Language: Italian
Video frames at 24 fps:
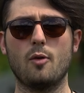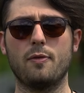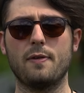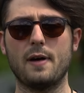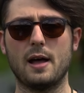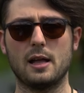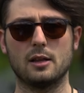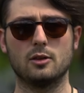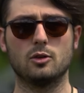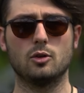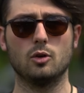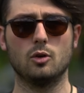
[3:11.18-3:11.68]
ho
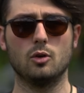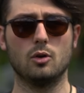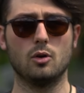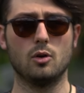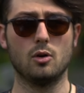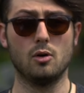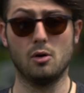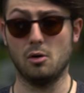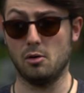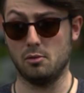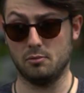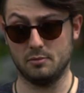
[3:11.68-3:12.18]
fatto
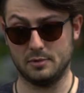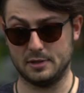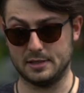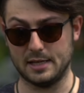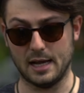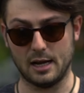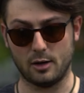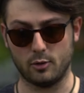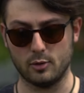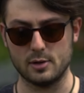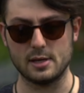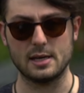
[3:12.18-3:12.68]
un
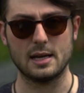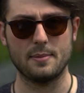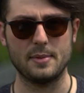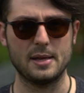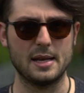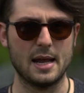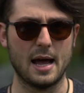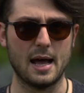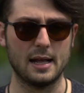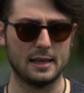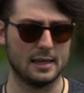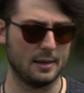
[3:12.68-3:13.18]
sacco di
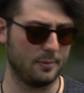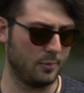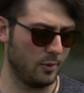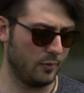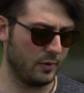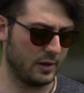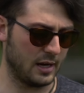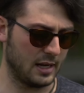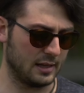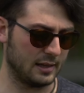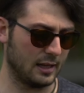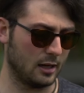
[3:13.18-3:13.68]
camminate,
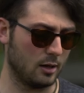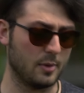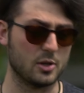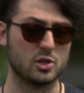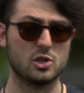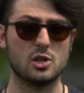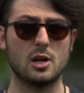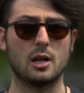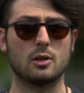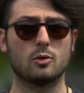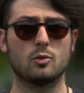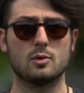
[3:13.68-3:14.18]
poverette hanno
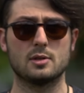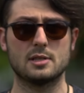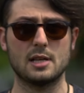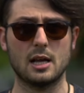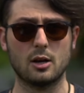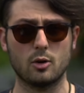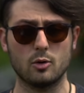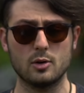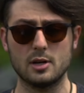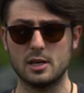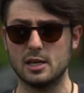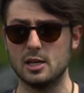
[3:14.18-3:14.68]
macinato un
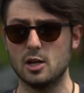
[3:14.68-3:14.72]
sacco di